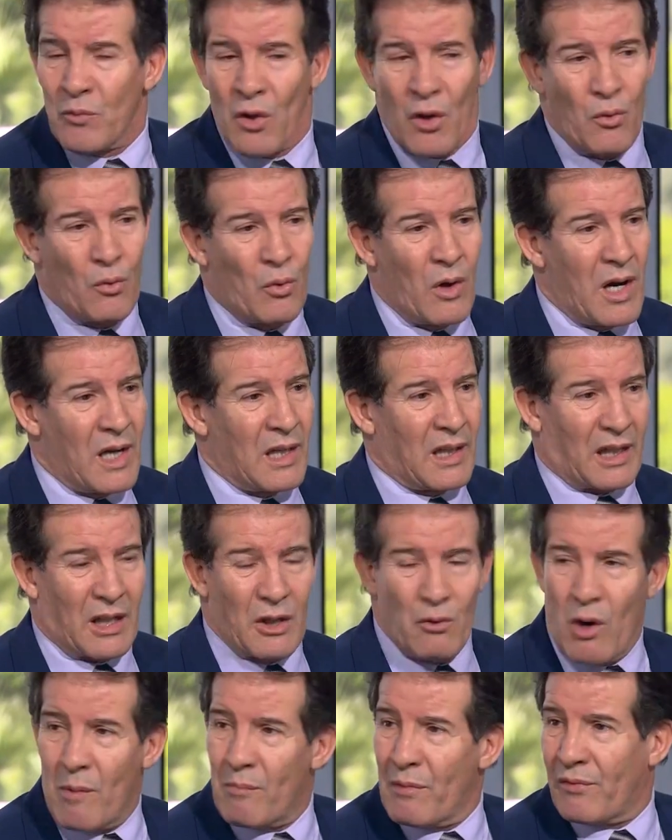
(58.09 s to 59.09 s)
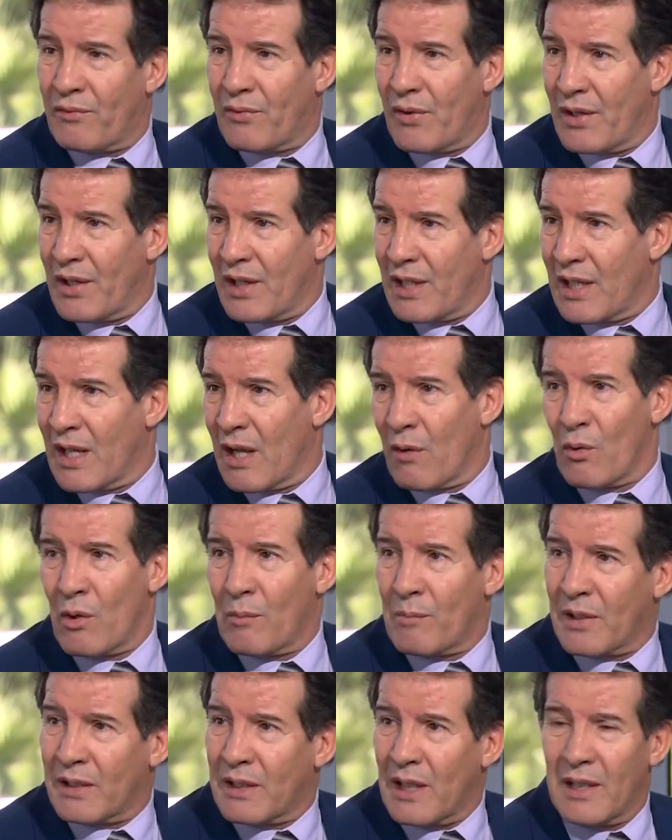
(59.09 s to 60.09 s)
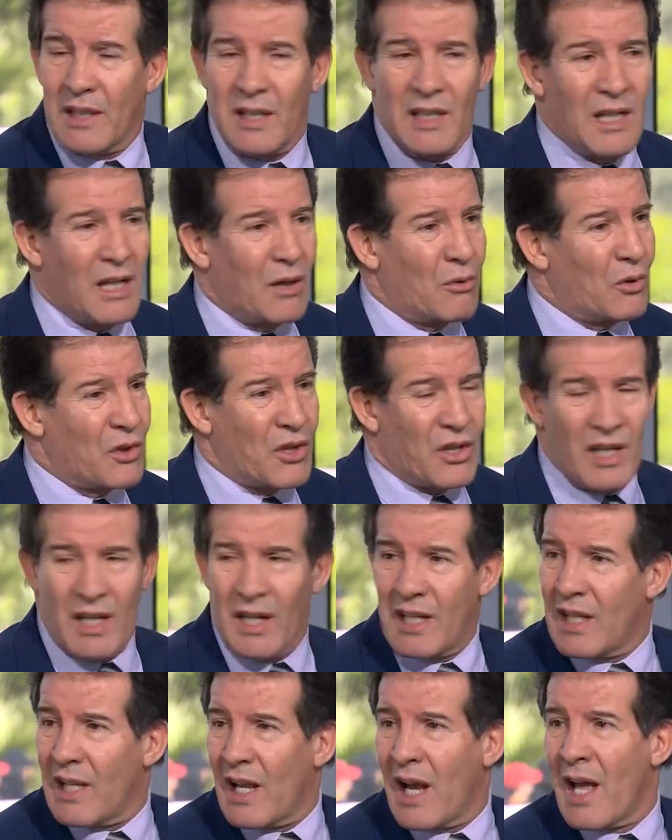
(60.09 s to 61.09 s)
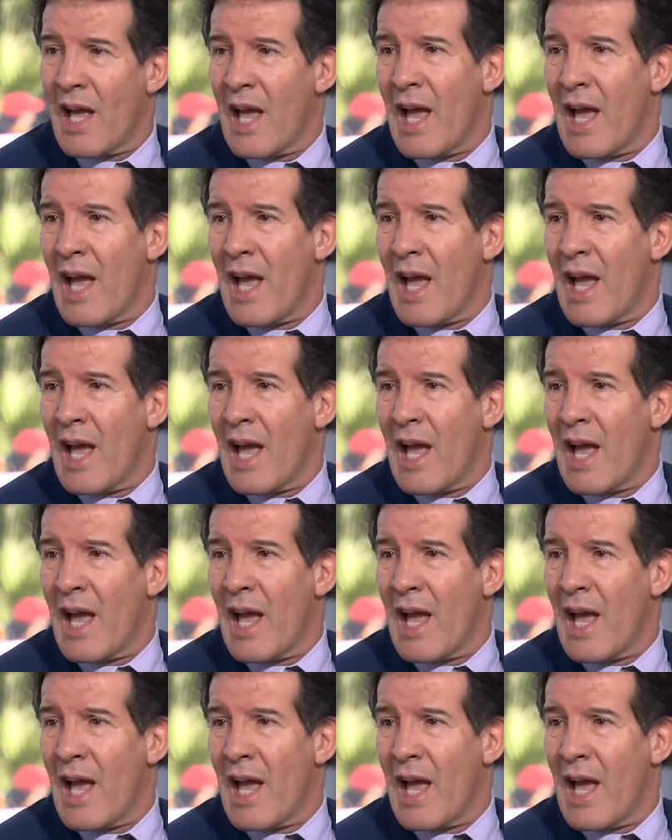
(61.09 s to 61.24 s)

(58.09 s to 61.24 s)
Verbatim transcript: والقوام الفنيه والبدنيه العقلية والذهنية